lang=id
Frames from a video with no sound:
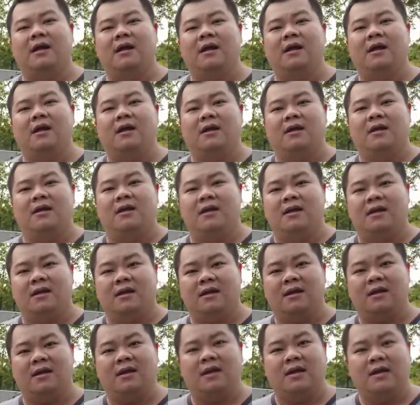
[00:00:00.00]
ya udah kan
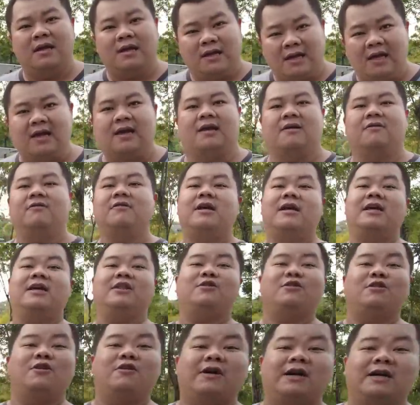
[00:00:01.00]
masih ada lagi. Nah, udah
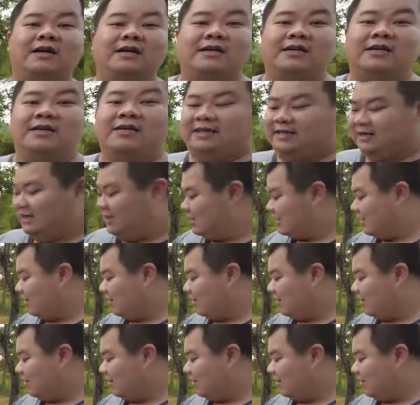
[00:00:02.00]
gitu doang. Gitu doang.